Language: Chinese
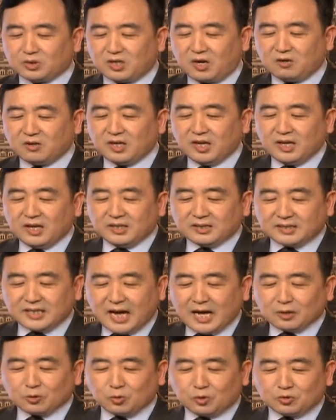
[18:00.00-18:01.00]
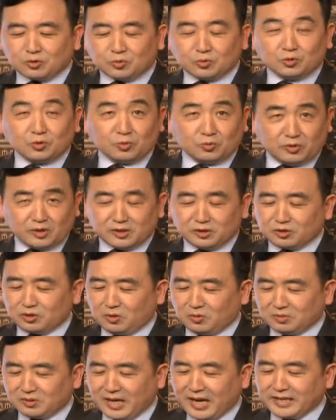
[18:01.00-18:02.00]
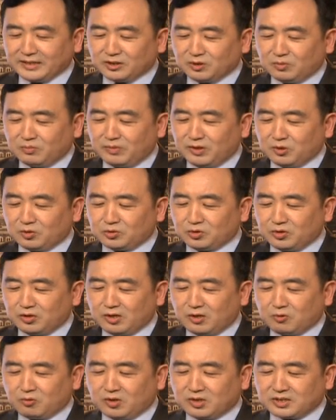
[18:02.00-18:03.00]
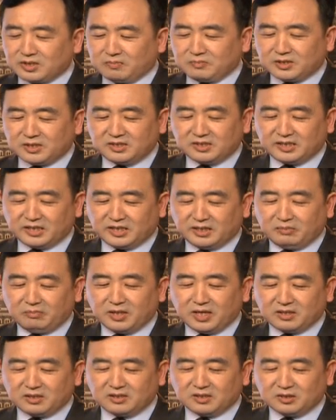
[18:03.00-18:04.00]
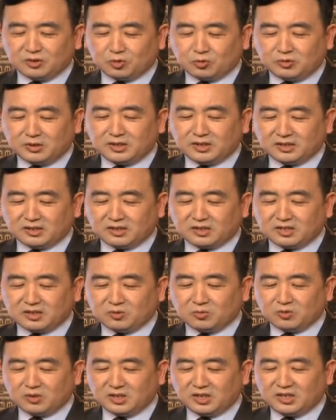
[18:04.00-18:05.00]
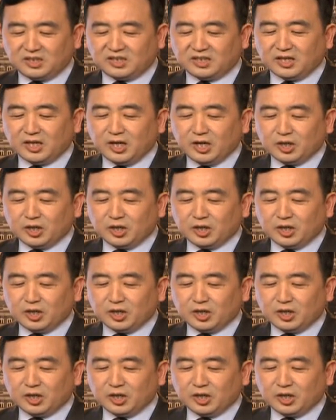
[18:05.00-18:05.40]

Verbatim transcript: 少。大多数中国人从来就没有学到过什么是体面和尊敬的生活意义。